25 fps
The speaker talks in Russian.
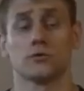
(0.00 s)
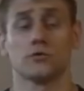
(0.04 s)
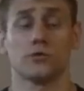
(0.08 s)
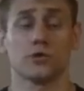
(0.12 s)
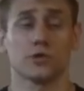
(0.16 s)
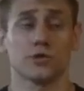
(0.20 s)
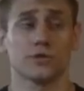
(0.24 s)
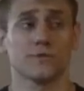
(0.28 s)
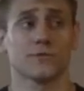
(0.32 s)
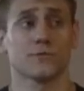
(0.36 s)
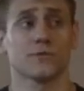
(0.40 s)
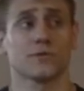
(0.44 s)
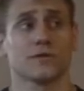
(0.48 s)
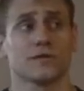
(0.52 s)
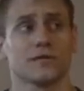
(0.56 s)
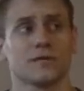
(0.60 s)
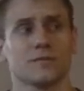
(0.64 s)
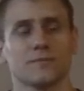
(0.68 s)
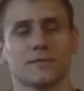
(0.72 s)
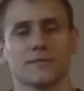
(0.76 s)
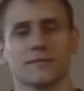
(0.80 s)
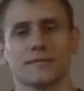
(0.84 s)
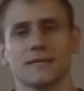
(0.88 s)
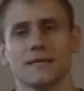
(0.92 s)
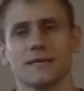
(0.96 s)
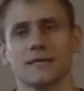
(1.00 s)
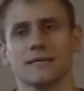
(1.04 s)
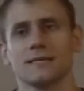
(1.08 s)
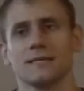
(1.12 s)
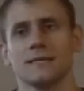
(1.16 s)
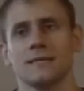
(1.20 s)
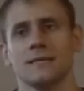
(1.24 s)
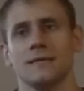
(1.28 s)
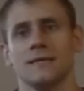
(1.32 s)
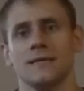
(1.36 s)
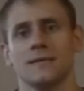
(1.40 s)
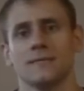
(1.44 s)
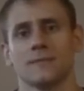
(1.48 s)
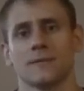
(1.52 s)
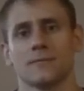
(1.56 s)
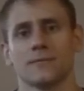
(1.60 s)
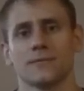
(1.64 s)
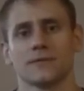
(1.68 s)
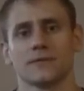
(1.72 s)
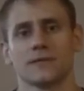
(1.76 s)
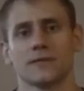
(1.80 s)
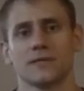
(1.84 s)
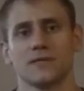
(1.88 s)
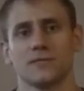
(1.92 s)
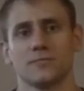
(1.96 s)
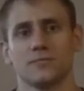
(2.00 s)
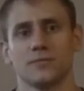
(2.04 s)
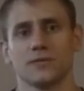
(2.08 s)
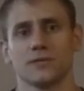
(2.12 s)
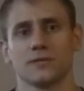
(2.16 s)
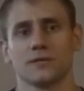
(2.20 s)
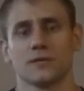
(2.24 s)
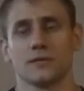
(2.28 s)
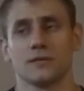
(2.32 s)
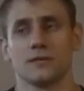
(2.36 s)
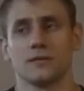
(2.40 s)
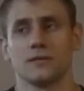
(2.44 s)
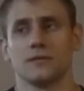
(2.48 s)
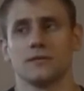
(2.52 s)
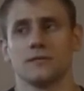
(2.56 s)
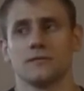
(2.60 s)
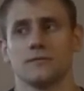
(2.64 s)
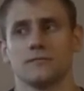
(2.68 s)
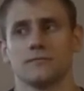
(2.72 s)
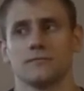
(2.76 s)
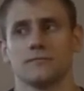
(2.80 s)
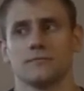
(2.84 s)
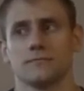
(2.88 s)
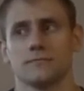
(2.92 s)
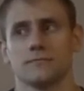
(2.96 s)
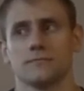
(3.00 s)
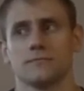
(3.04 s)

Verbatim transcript: Но решил все-таки написать, попытка не пытка, и